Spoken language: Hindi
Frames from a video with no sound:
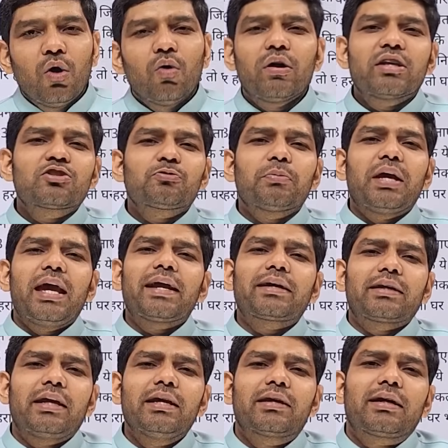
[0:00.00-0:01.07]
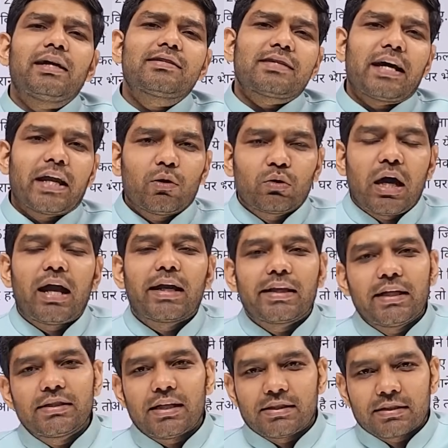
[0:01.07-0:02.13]
और इसमें एक नहीं कई सारे उदाहरण
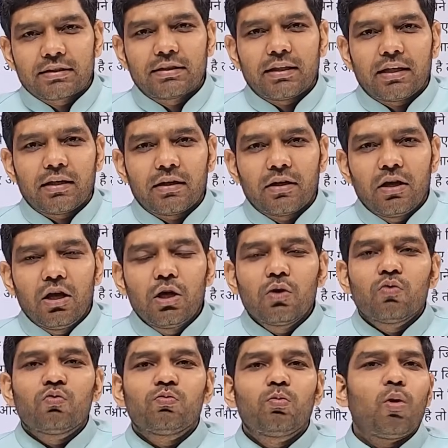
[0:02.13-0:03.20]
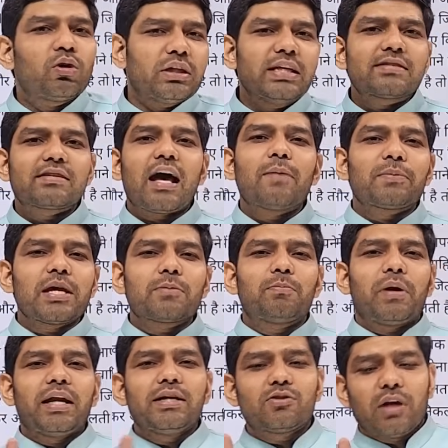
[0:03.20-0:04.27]
दिए जा सकते हैं मोदी साहब की
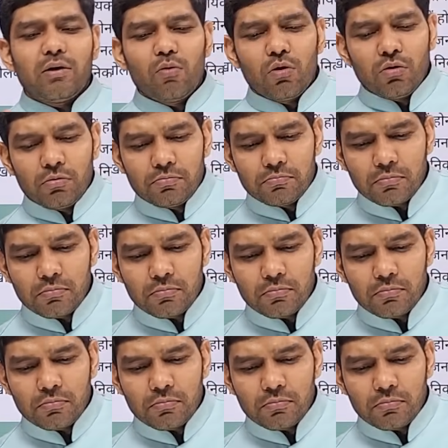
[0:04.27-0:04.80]
बड़ी जो है वो